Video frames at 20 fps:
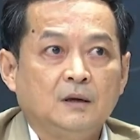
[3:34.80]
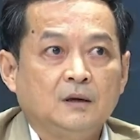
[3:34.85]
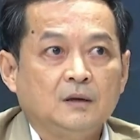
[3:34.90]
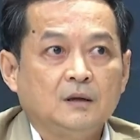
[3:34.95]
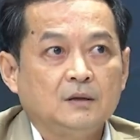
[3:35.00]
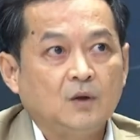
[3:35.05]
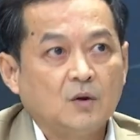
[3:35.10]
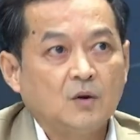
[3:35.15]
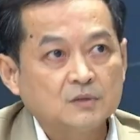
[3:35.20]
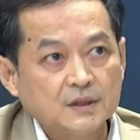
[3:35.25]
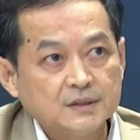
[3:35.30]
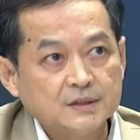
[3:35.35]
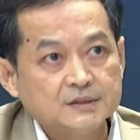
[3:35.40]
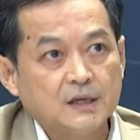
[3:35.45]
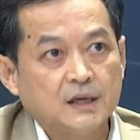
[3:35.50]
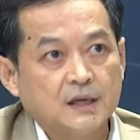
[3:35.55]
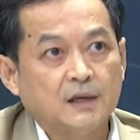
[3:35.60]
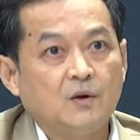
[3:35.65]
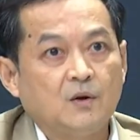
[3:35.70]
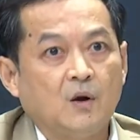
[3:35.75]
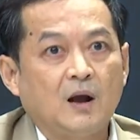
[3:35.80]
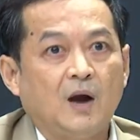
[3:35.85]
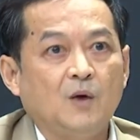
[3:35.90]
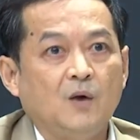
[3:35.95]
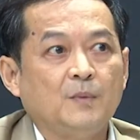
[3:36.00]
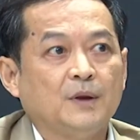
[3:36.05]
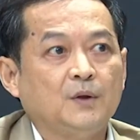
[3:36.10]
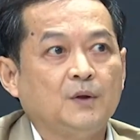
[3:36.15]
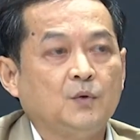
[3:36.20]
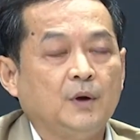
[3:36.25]
ดรเจก็เข้า
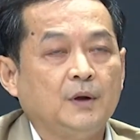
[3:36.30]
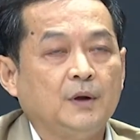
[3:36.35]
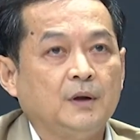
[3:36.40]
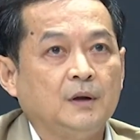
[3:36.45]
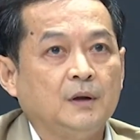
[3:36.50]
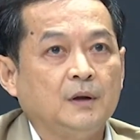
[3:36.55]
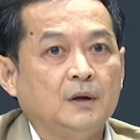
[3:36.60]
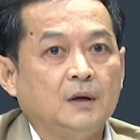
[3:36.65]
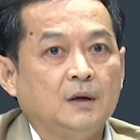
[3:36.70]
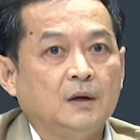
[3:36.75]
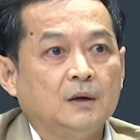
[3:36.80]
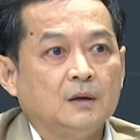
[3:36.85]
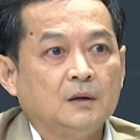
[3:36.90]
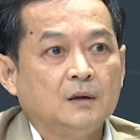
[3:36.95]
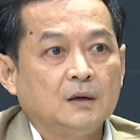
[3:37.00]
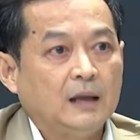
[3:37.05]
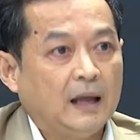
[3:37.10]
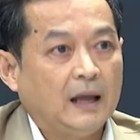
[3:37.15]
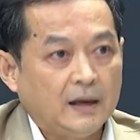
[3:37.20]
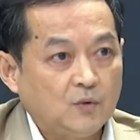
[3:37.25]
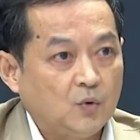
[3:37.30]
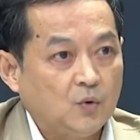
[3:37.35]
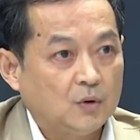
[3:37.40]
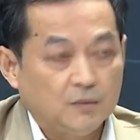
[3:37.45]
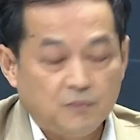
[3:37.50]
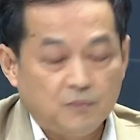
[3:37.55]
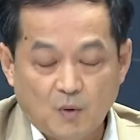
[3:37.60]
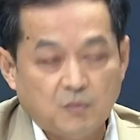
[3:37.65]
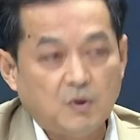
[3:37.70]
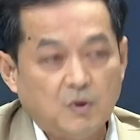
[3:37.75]
มาด้วยหลายคนแล้
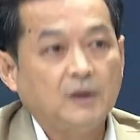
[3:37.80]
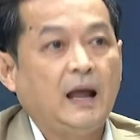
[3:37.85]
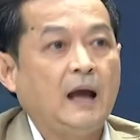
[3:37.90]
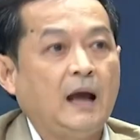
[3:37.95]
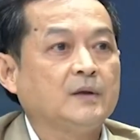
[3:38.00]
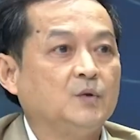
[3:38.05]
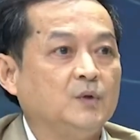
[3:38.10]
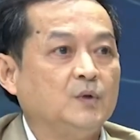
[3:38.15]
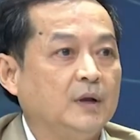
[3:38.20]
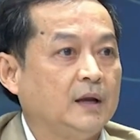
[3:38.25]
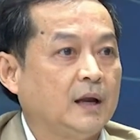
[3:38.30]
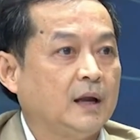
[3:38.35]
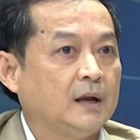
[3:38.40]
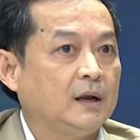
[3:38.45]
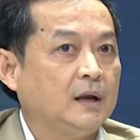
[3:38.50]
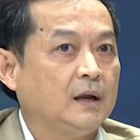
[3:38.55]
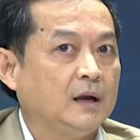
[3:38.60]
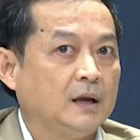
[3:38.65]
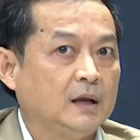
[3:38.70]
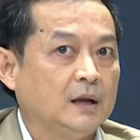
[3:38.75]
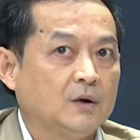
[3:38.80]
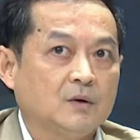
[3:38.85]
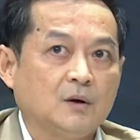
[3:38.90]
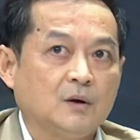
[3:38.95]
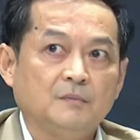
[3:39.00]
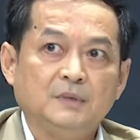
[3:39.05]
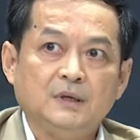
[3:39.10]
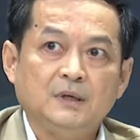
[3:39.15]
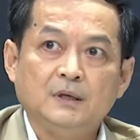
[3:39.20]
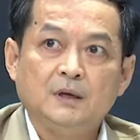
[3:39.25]
วผมก็นั่งอยู่ในนั้นนะฮะแล้วก็
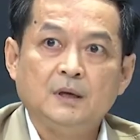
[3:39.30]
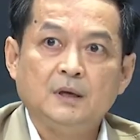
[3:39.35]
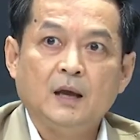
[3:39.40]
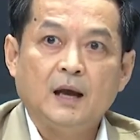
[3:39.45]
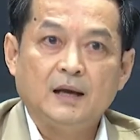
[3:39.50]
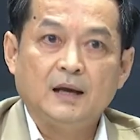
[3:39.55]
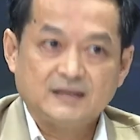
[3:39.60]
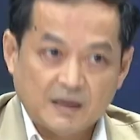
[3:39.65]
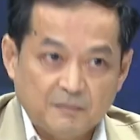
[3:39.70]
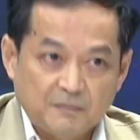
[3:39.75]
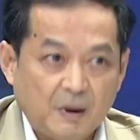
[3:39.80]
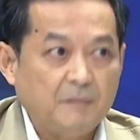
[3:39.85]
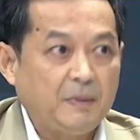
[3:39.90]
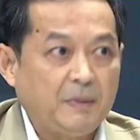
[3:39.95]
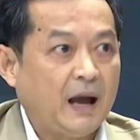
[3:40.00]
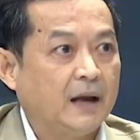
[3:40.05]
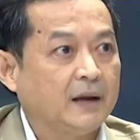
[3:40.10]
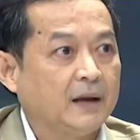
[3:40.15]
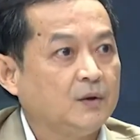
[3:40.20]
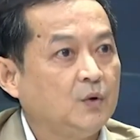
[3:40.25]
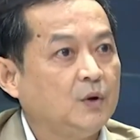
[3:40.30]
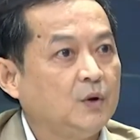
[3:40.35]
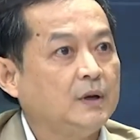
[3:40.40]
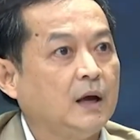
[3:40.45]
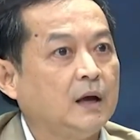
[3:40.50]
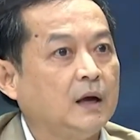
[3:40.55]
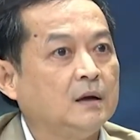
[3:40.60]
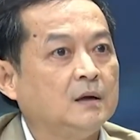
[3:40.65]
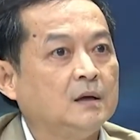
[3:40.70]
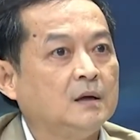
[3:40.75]
มีอาจารย์ประพันธ์ด้วย
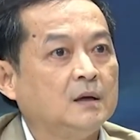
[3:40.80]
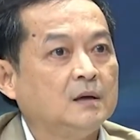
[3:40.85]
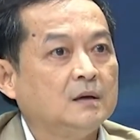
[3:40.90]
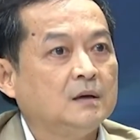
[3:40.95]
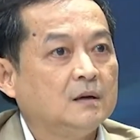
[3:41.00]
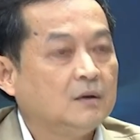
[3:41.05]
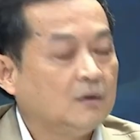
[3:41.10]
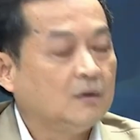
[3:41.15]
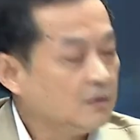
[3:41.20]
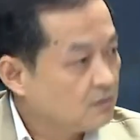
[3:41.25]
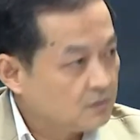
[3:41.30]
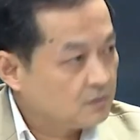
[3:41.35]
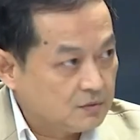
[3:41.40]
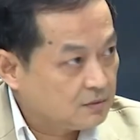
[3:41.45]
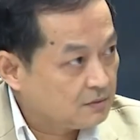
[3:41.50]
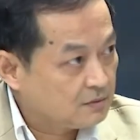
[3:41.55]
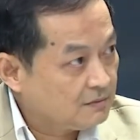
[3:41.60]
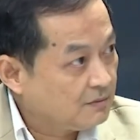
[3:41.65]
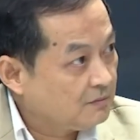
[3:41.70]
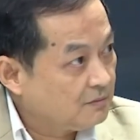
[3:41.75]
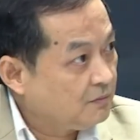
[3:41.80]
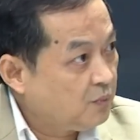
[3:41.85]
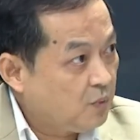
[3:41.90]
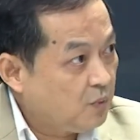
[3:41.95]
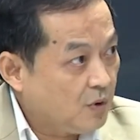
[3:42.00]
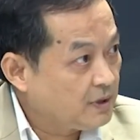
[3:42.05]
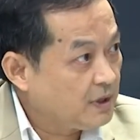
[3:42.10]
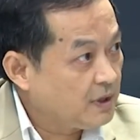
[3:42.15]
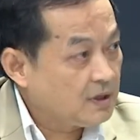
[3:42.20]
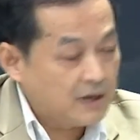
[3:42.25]
นะพ
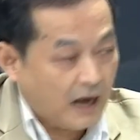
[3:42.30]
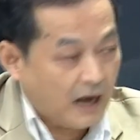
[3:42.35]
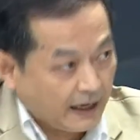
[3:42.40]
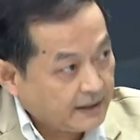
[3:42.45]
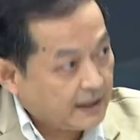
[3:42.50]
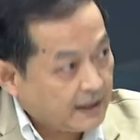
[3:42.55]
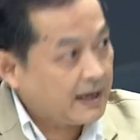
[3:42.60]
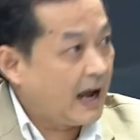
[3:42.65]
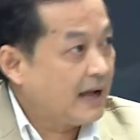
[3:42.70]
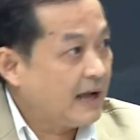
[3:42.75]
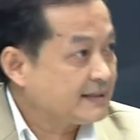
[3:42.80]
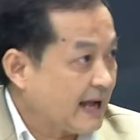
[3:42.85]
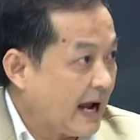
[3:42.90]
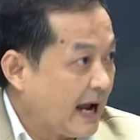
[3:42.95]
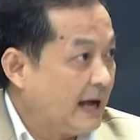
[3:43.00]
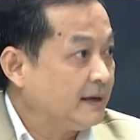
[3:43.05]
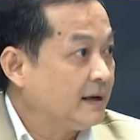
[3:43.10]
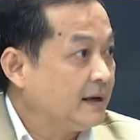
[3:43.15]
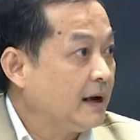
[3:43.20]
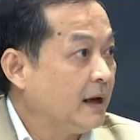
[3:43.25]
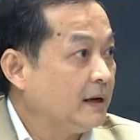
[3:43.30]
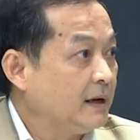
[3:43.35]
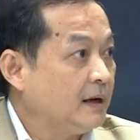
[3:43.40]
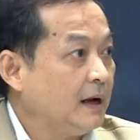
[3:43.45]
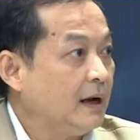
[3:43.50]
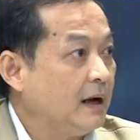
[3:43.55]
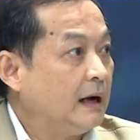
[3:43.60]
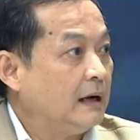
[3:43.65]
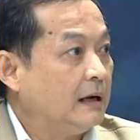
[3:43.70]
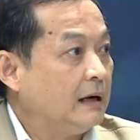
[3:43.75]
วกนี้คืออัยการศาลทั้งนั้นนะฮะ